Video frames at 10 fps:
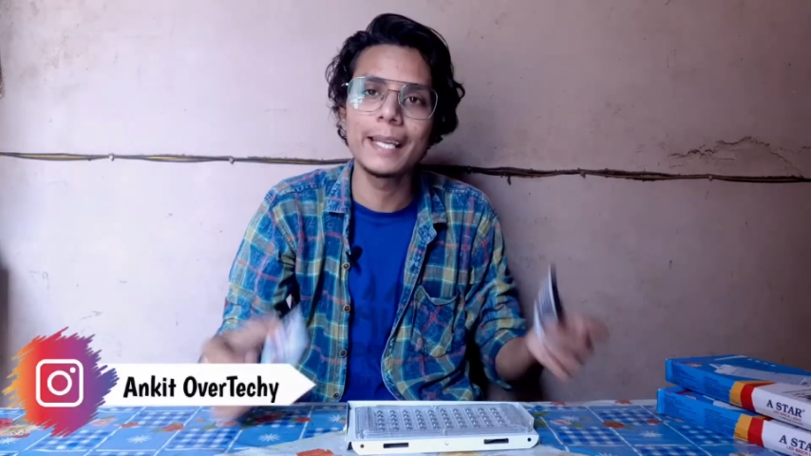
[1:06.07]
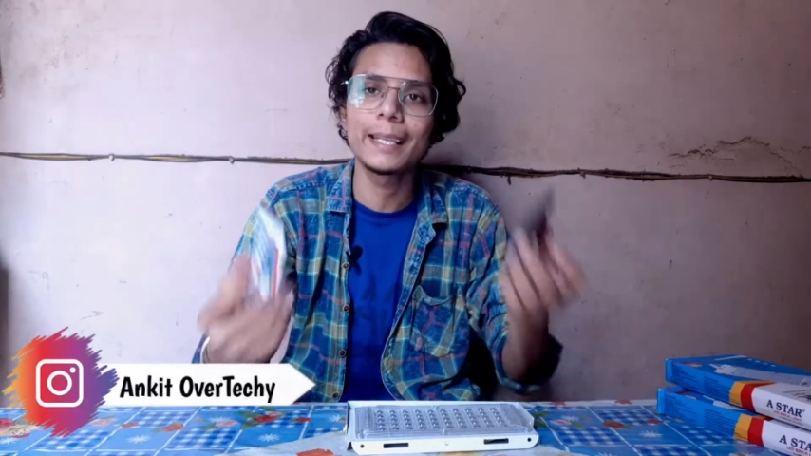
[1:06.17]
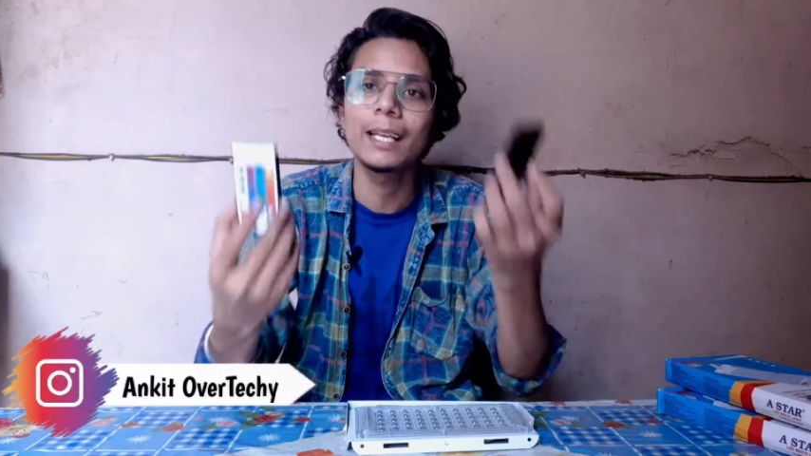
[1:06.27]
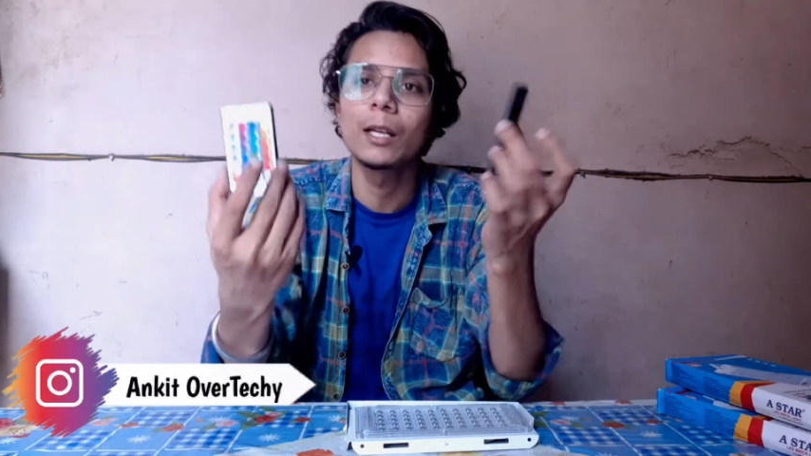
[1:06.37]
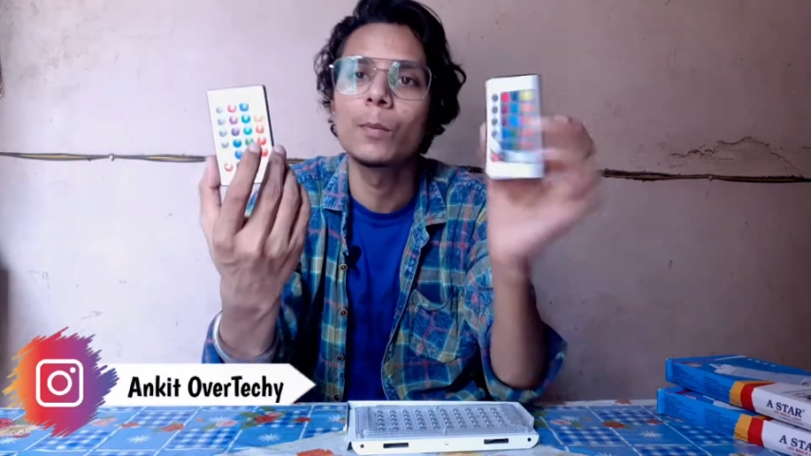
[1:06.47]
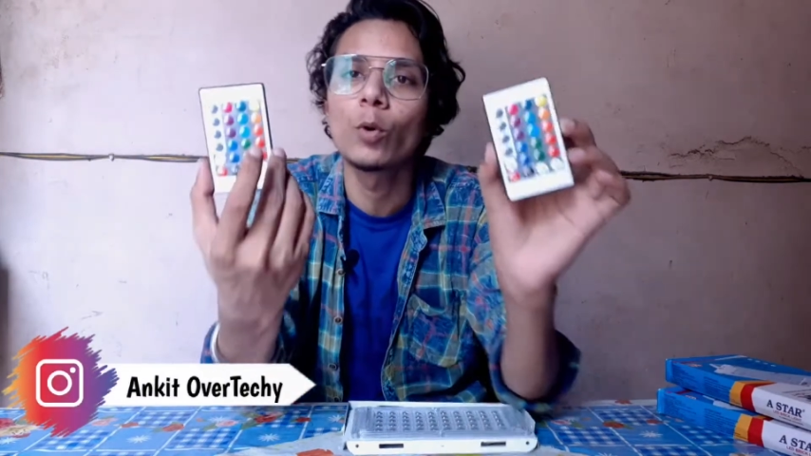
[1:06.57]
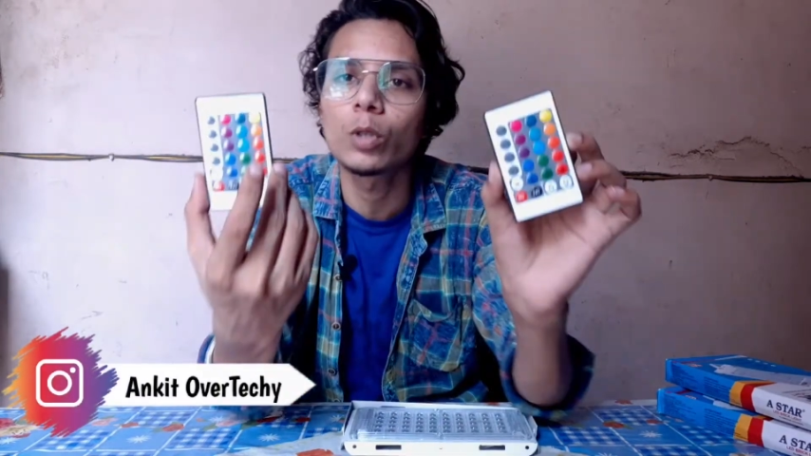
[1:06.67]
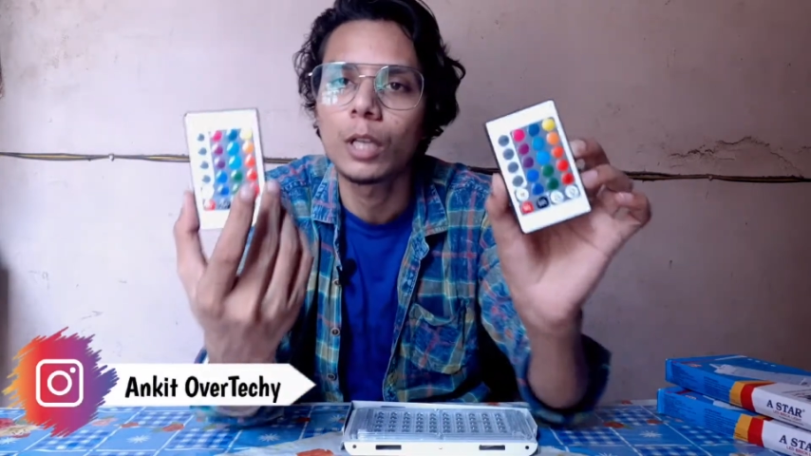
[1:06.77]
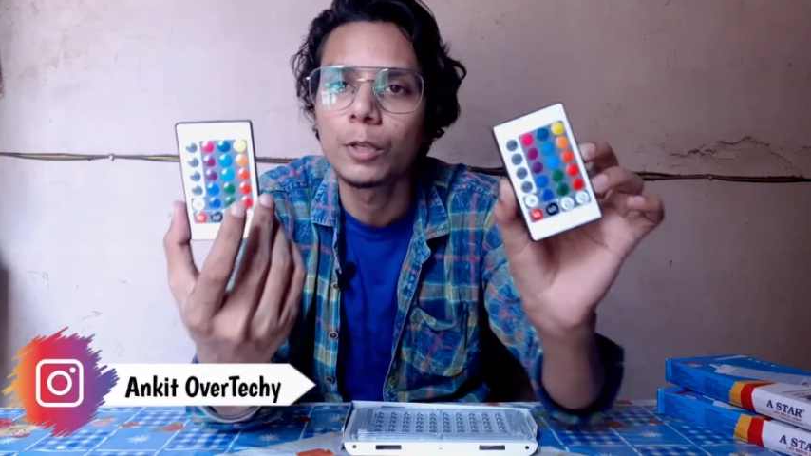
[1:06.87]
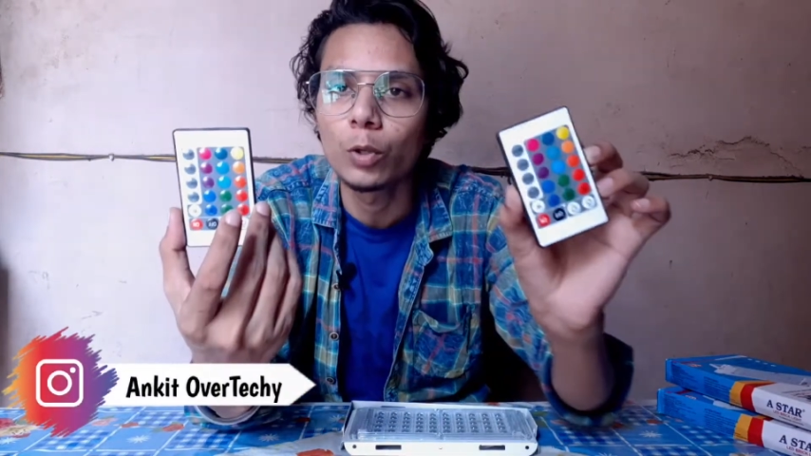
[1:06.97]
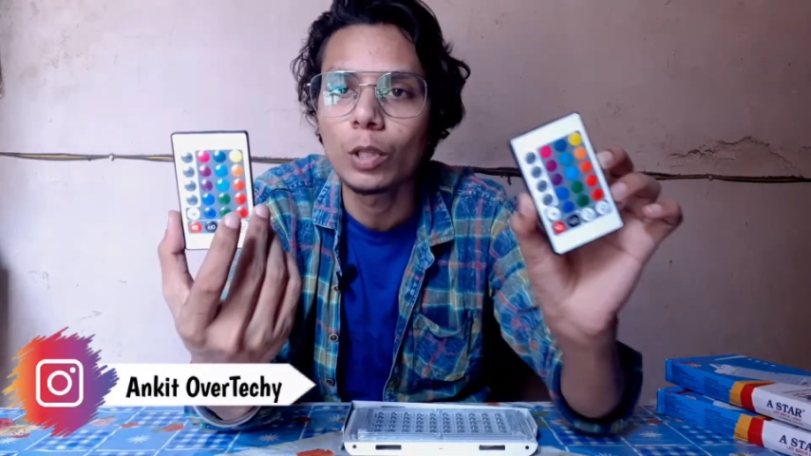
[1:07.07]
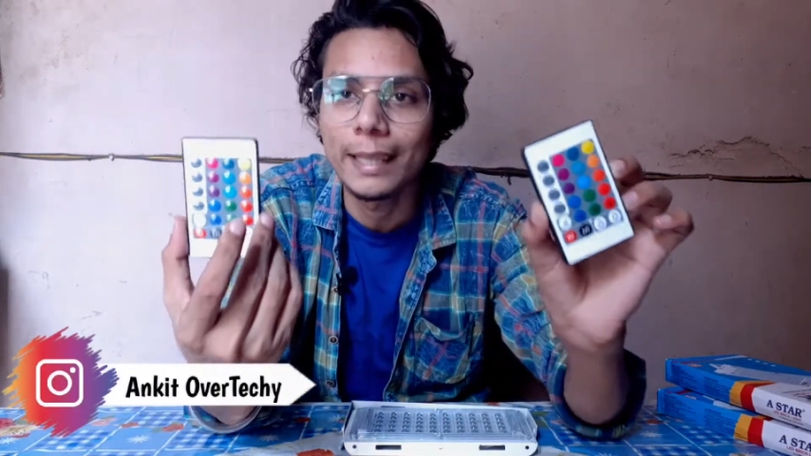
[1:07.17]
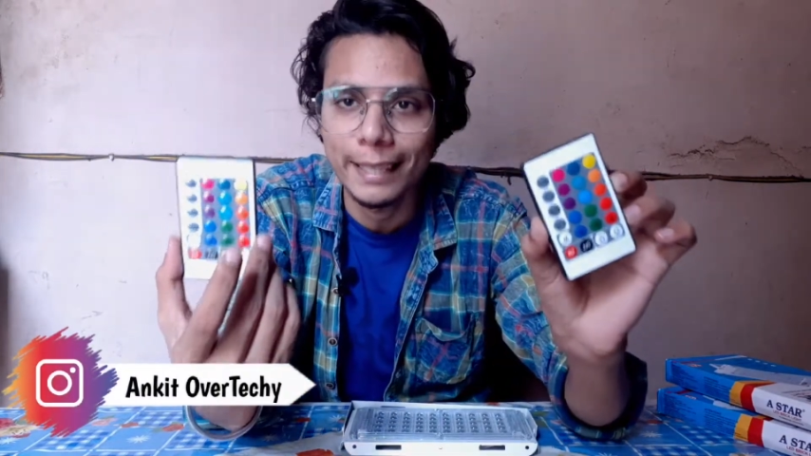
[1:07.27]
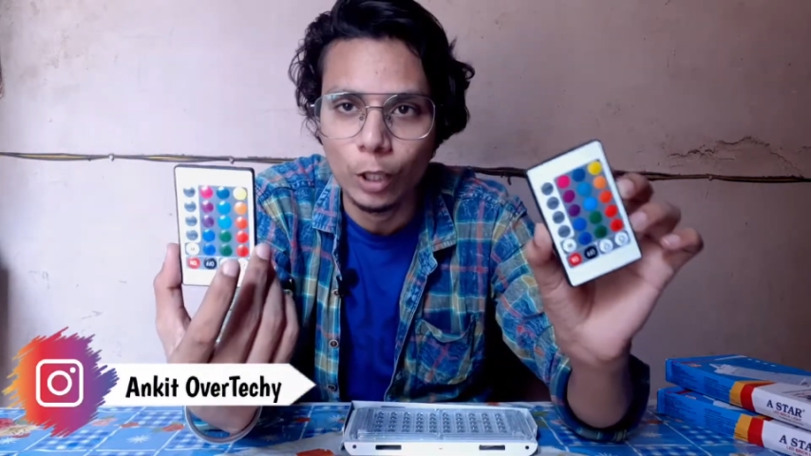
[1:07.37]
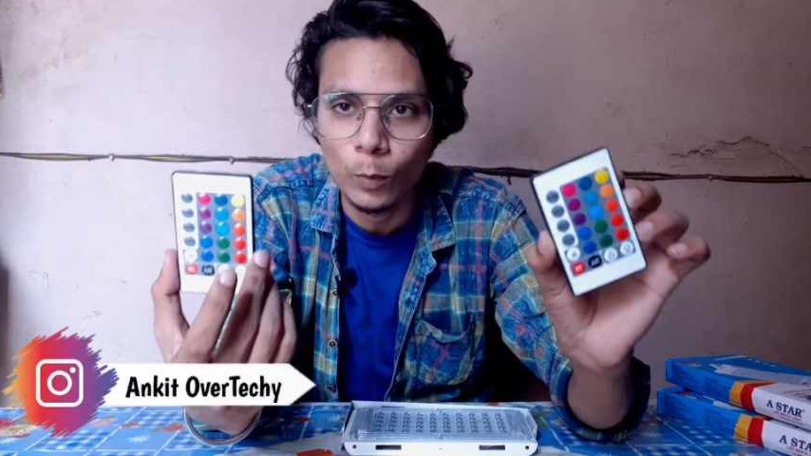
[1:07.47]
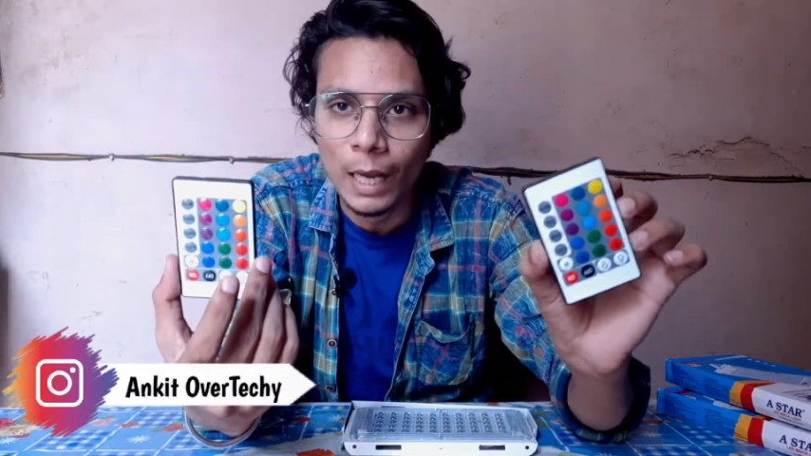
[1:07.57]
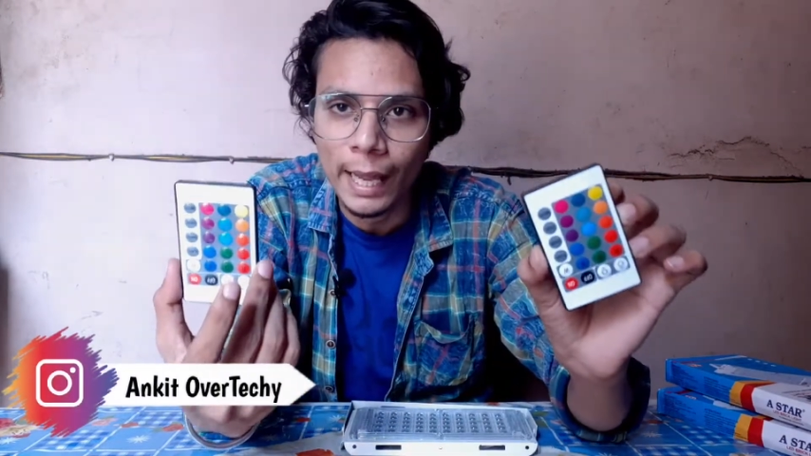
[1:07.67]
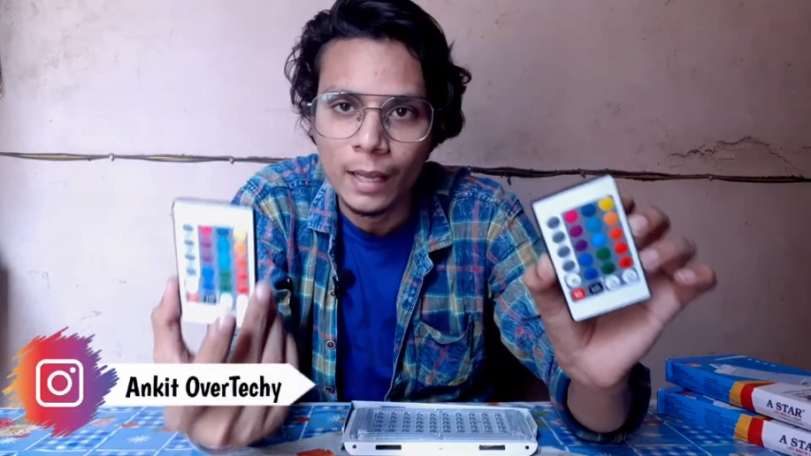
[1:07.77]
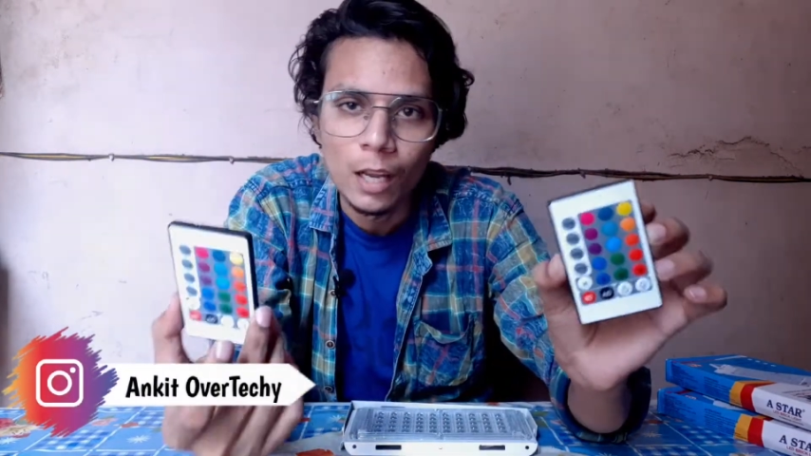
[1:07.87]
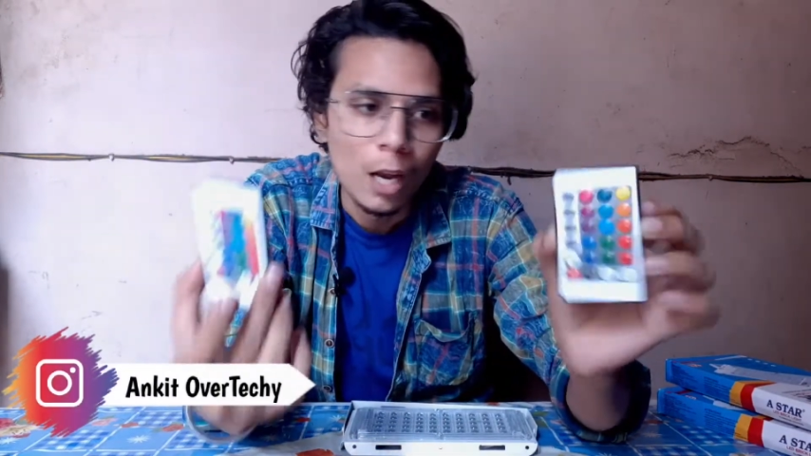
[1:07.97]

एक एक रिमोट कंट्रोल देखने को मिला है